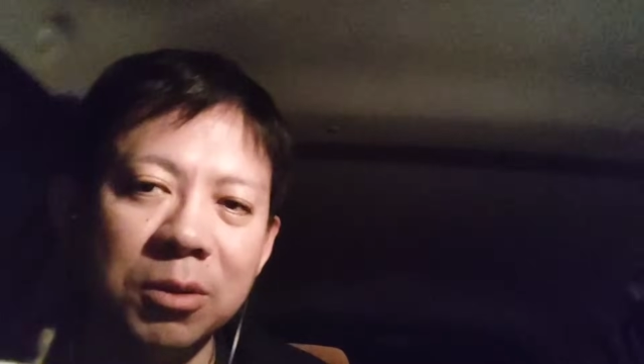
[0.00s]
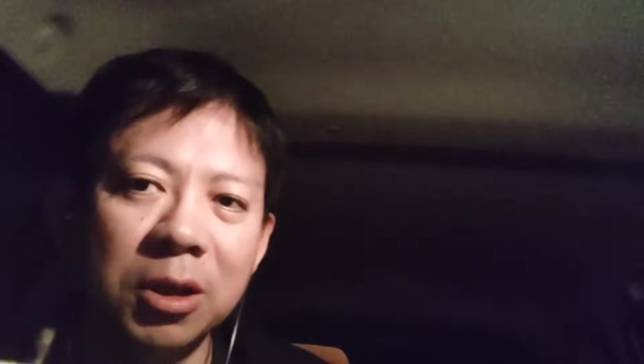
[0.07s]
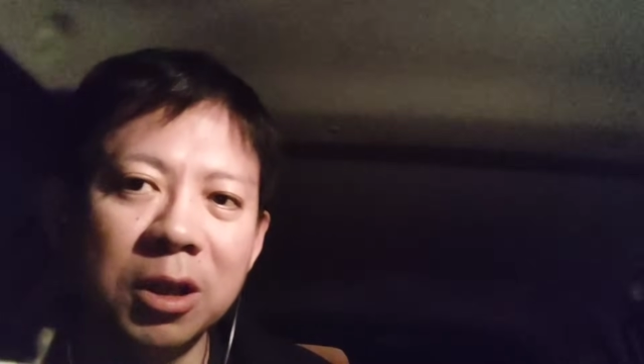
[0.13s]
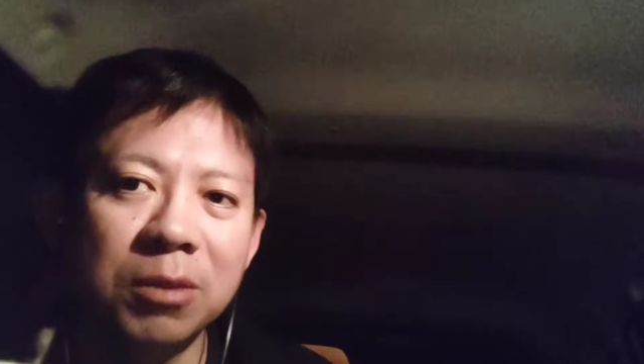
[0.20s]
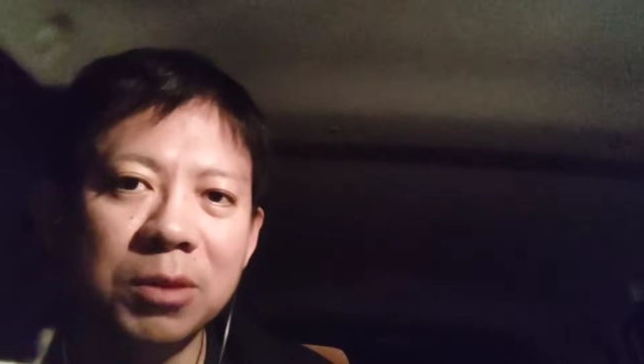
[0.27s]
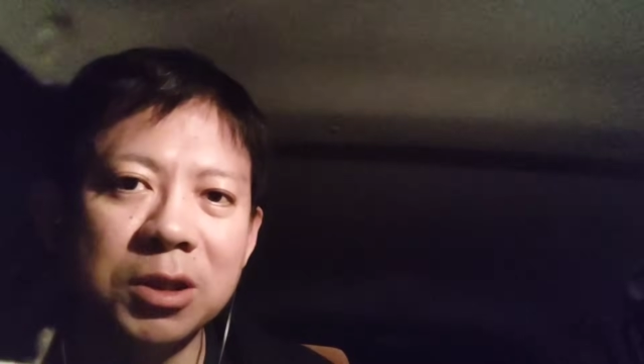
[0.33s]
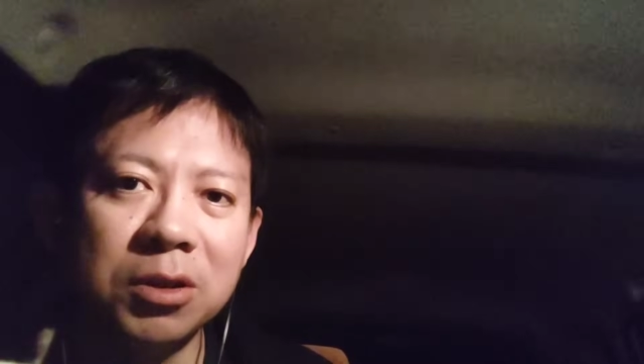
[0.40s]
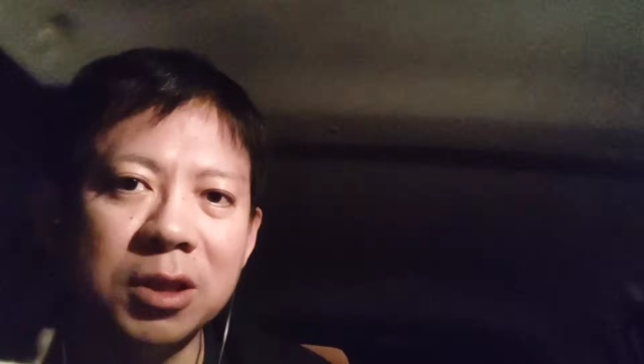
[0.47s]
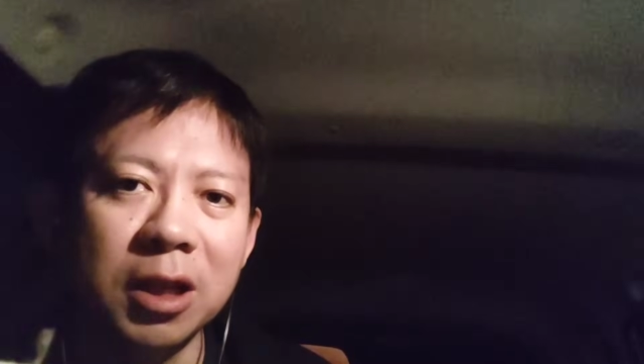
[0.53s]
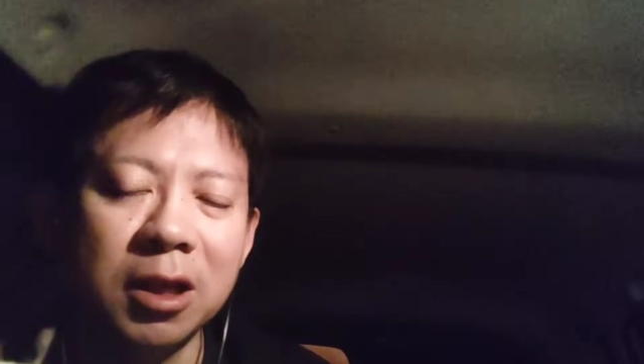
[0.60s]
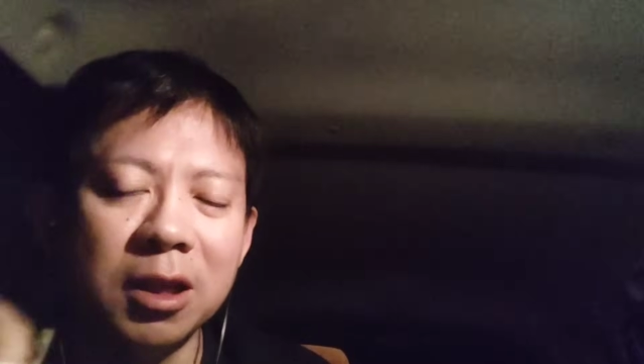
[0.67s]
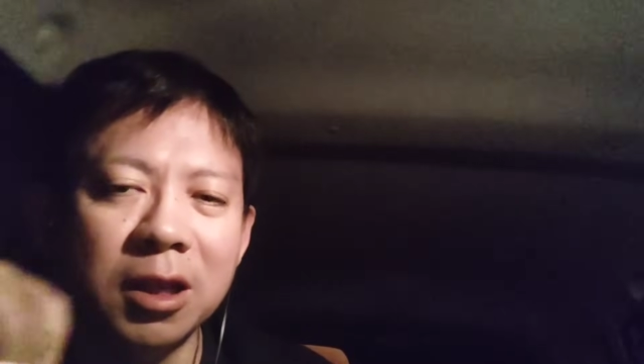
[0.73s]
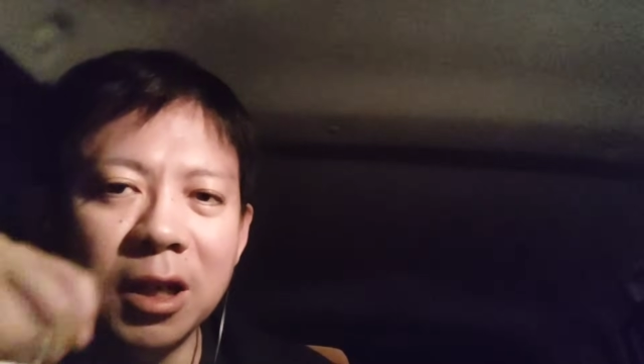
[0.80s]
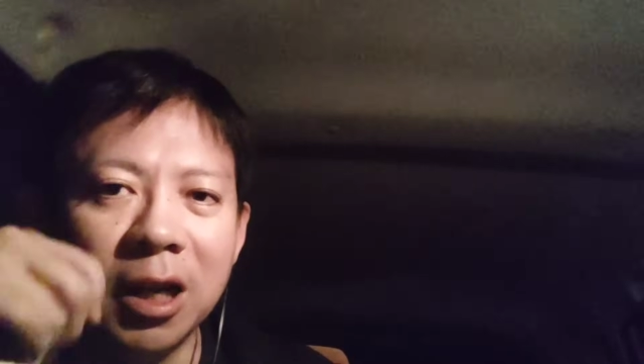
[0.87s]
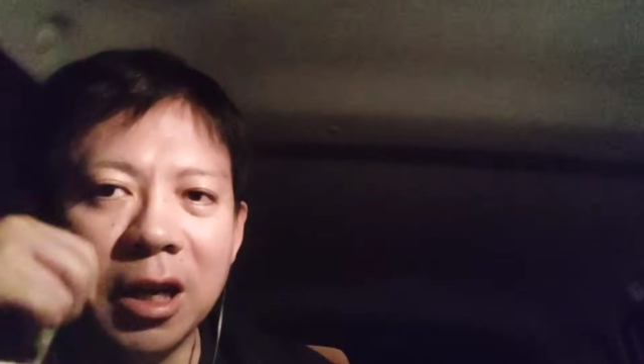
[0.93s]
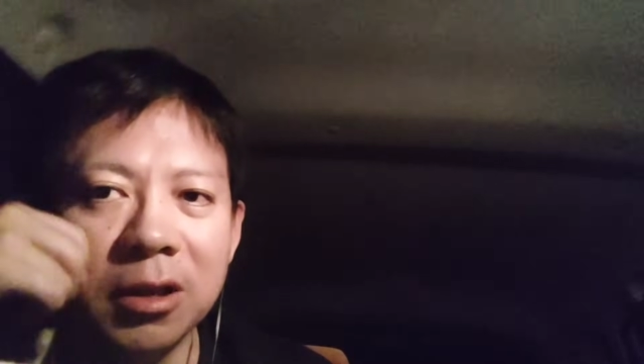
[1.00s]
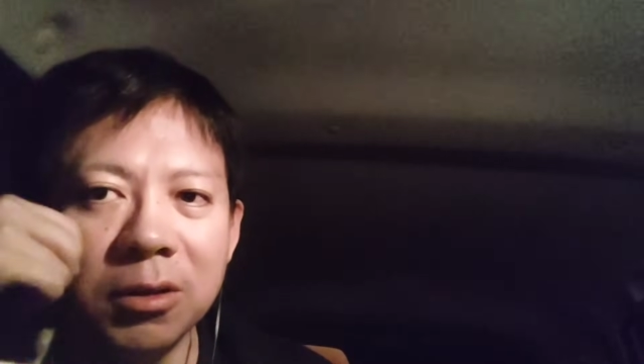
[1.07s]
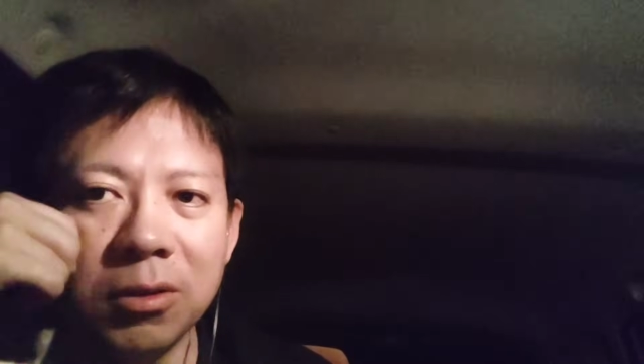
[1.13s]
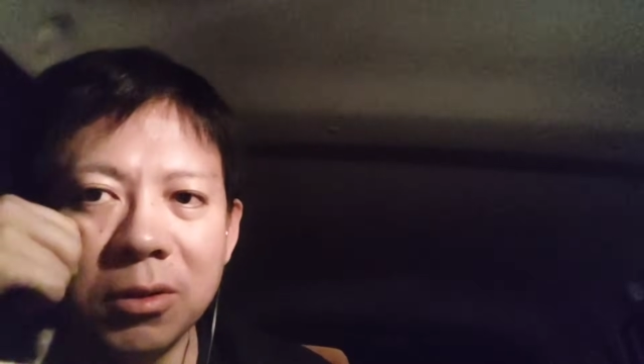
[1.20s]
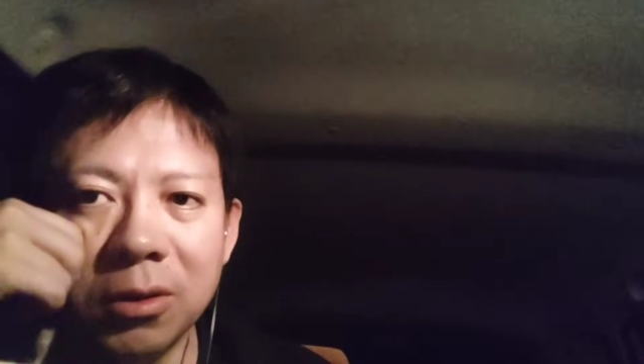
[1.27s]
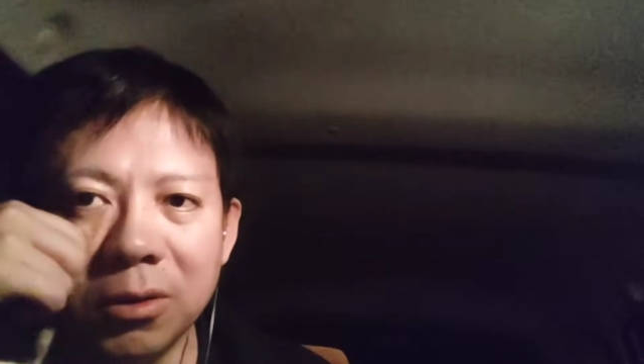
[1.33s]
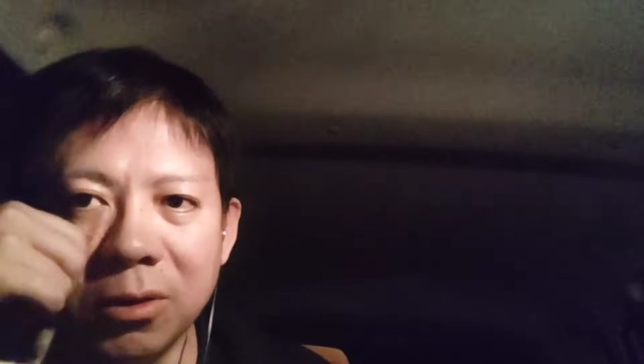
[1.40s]
けど、まあそういった、あ
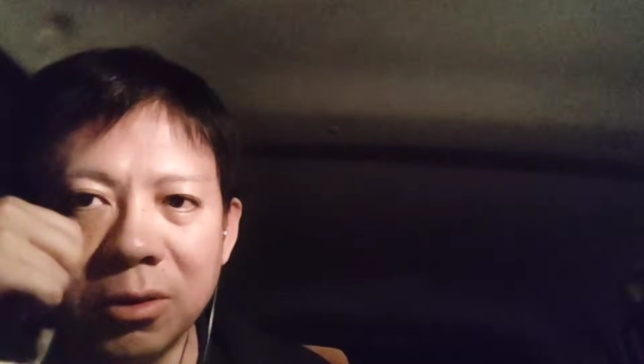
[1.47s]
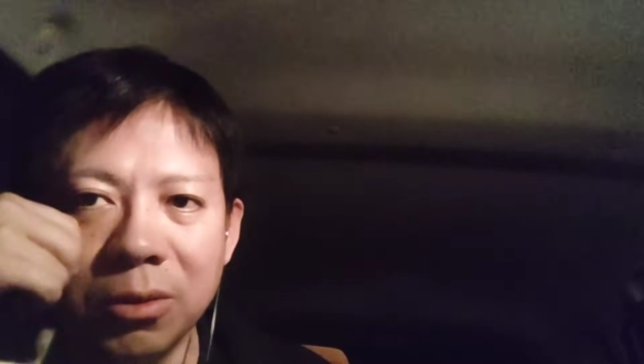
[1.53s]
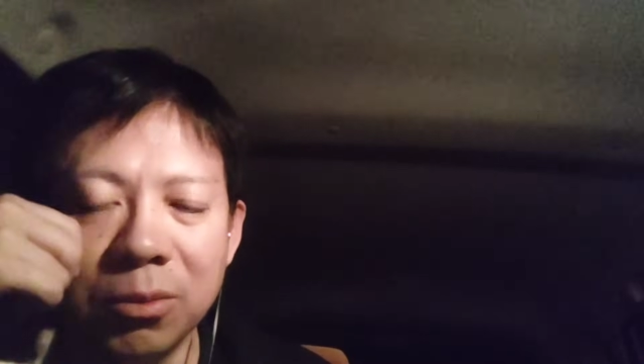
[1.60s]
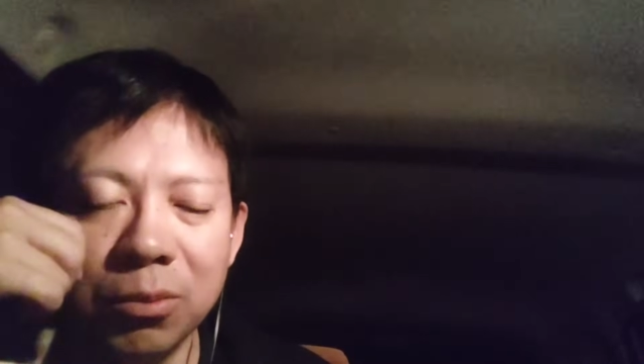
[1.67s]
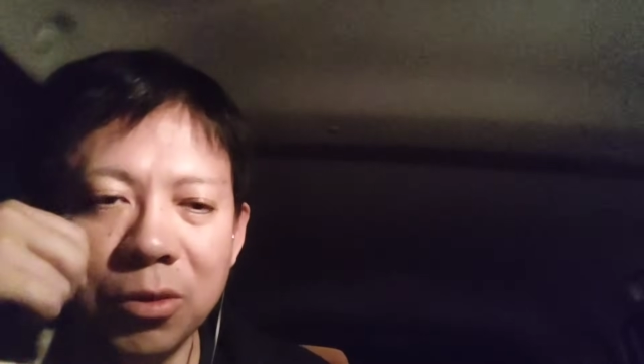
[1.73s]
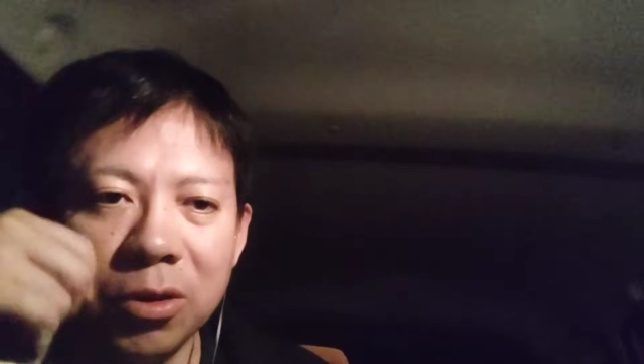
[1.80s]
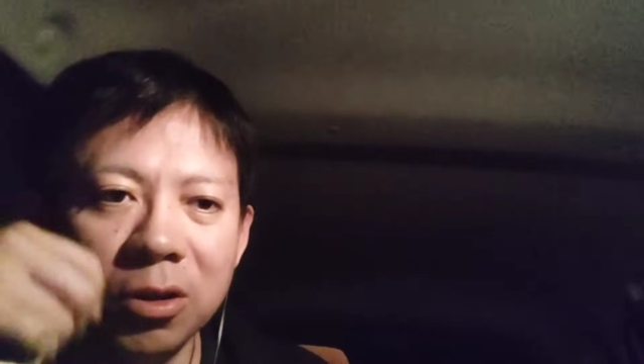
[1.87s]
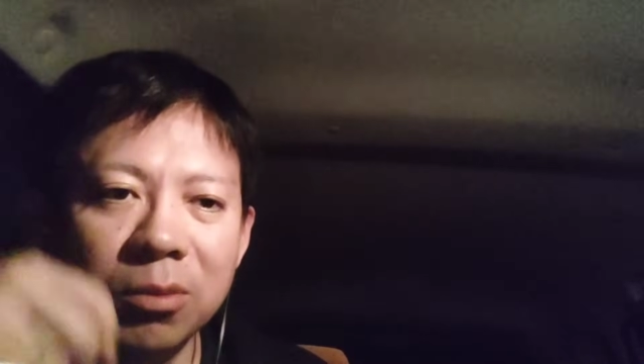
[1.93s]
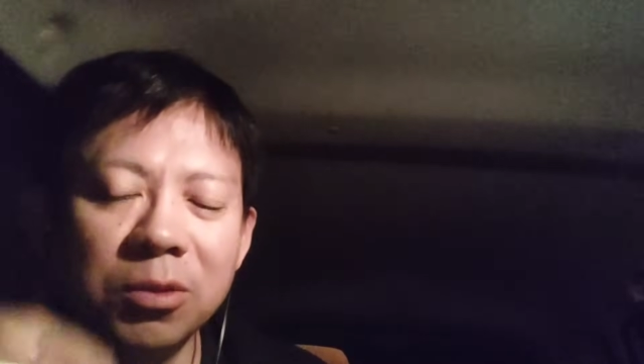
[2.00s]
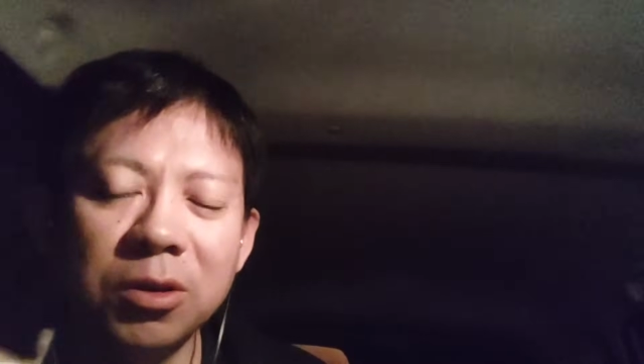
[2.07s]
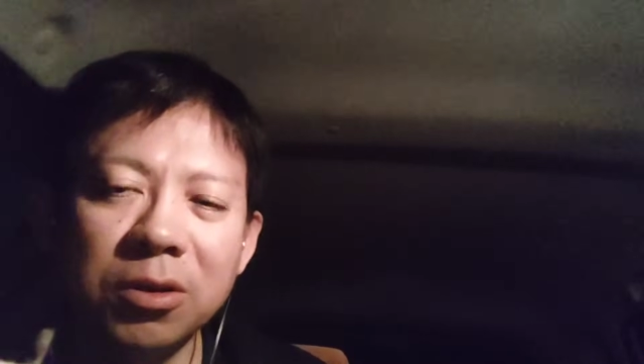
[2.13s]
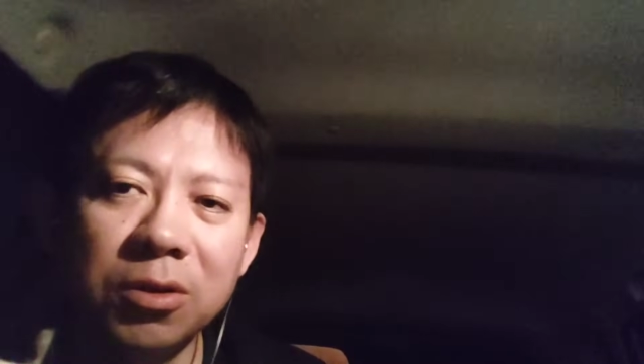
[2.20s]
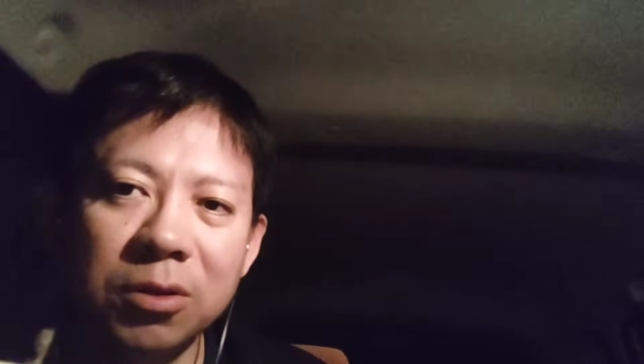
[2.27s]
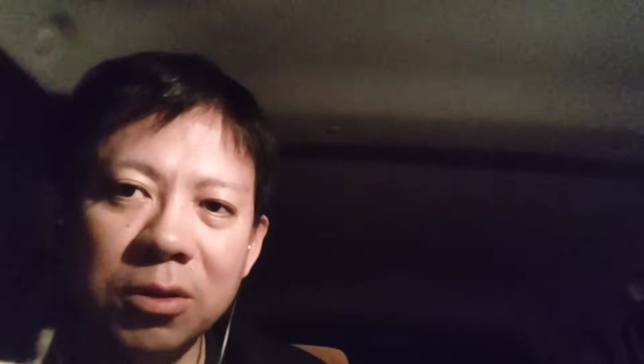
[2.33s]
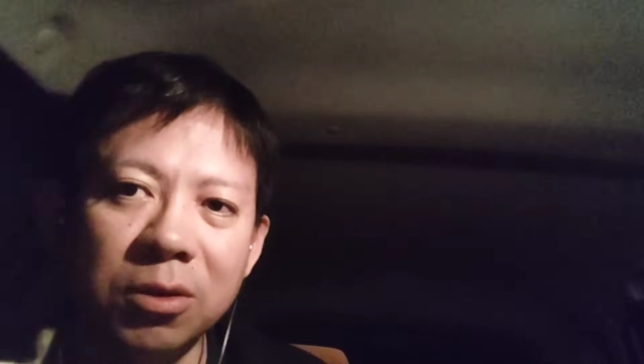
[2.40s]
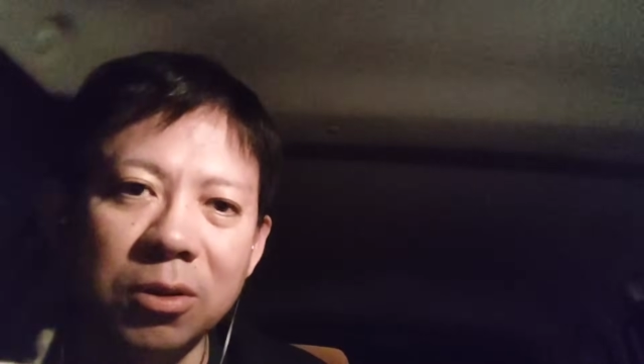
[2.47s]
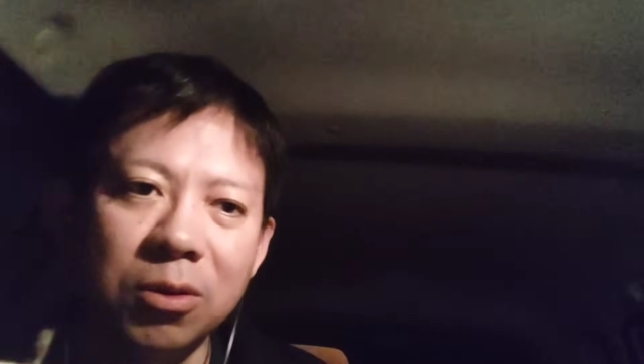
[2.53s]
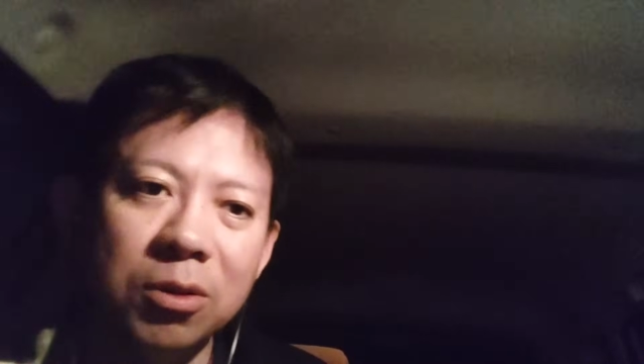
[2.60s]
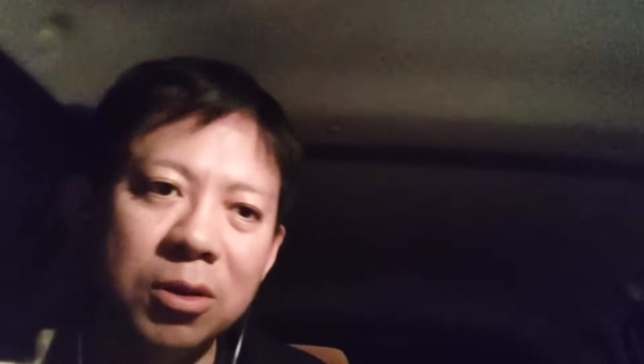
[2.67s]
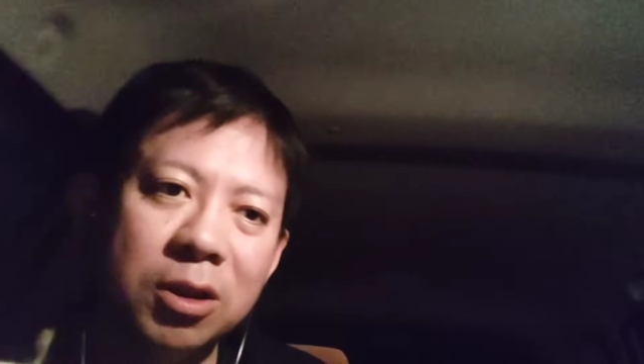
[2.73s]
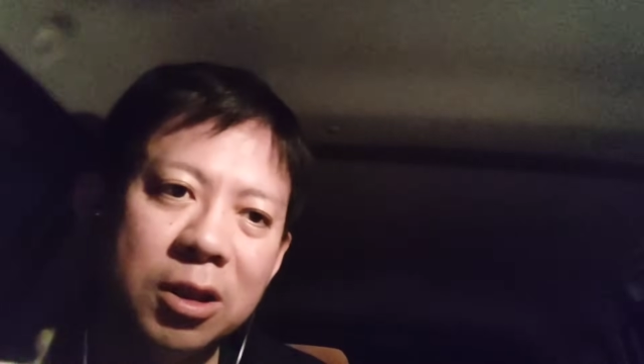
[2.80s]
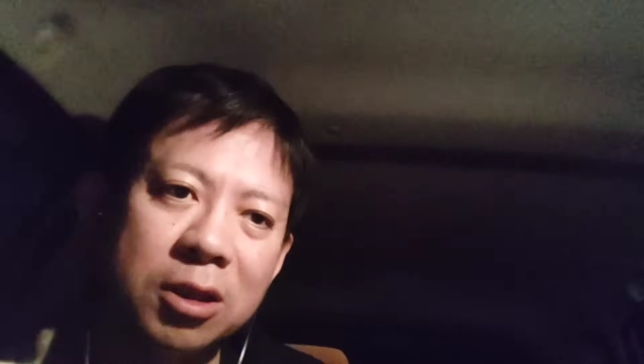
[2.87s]
のー、もろもろの、